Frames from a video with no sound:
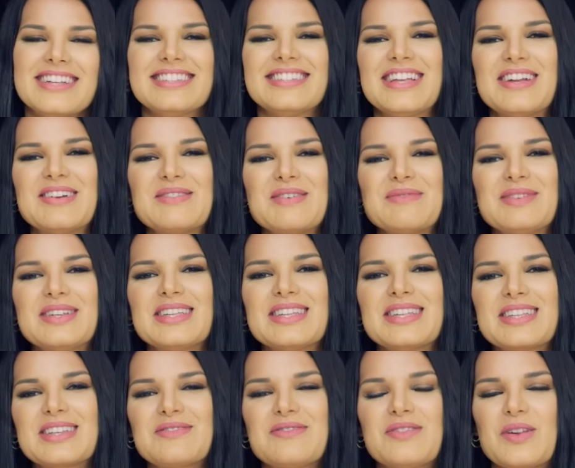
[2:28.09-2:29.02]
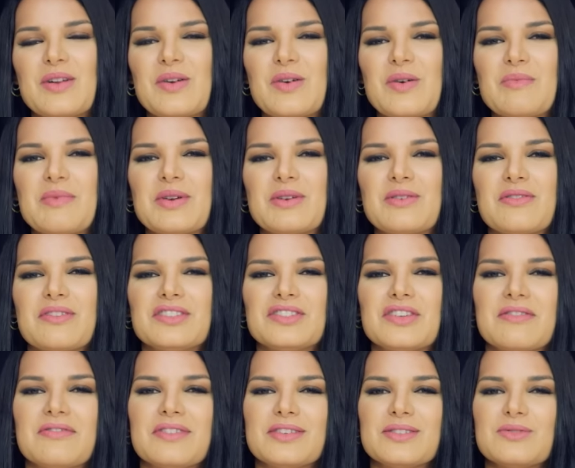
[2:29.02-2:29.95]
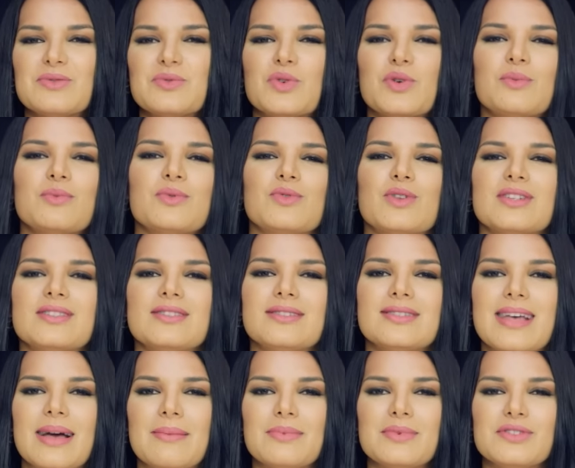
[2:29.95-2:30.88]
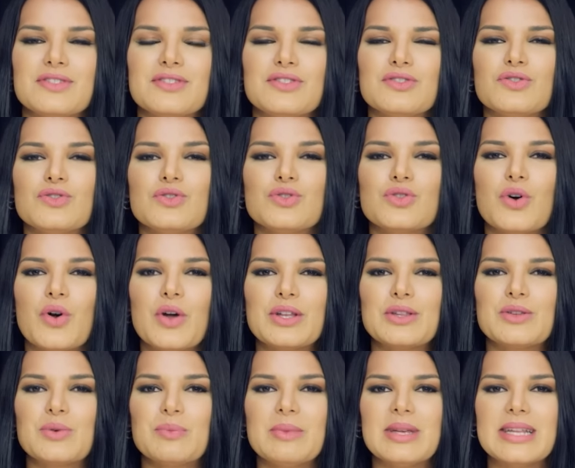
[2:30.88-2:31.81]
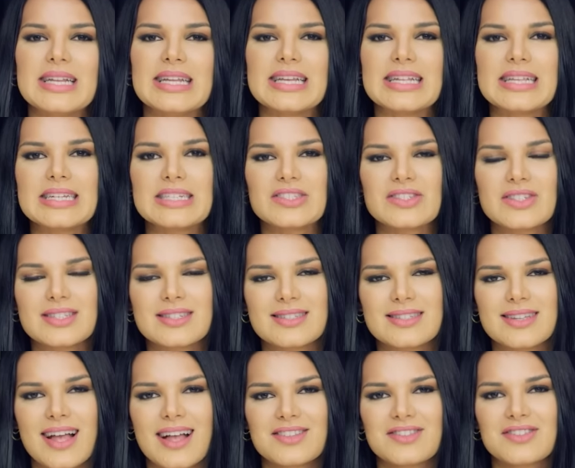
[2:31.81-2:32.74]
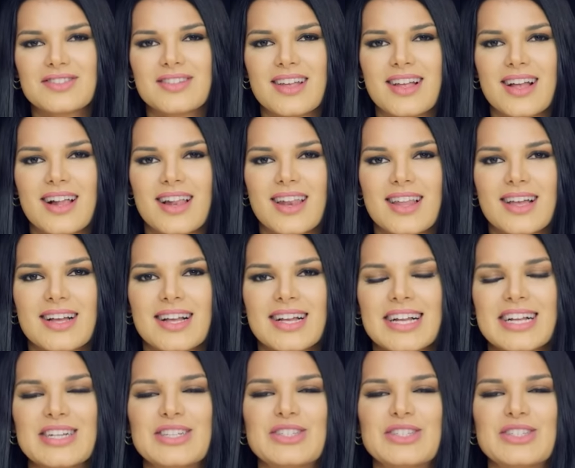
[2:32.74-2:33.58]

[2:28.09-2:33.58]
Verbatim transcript: Tem uma menina que falou comigo que já fez um grupo no WhatsApp de 18 meninas na cidade dela.